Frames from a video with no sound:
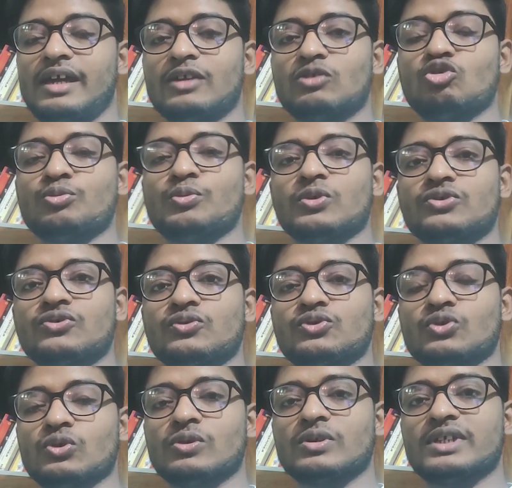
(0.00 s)
এত বড়
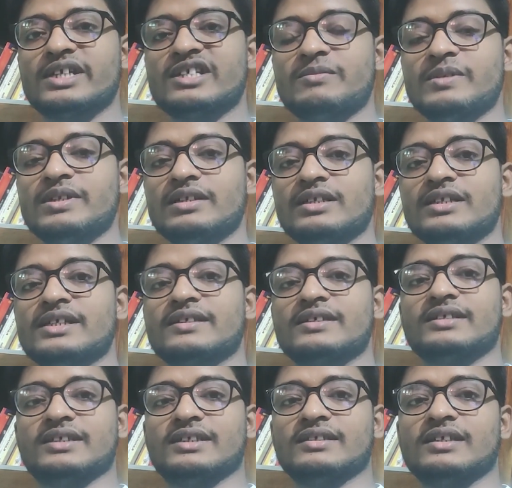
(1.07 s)
সুযোগ টিচমিন্ট নিয়ে
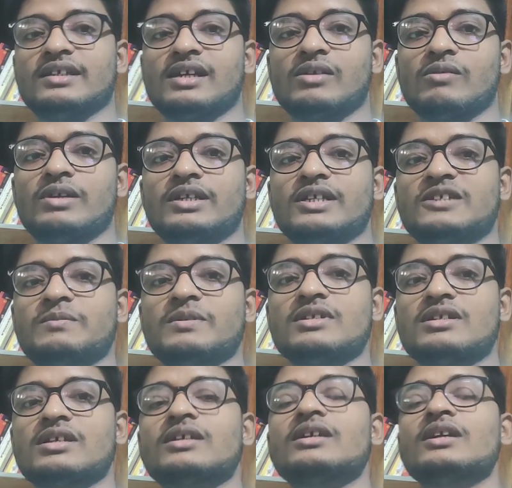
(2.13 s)
এসেছে সে কারণে
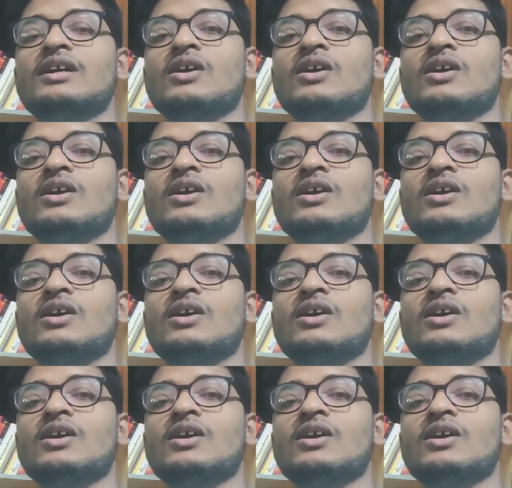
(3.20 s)
টিচমিন্টকে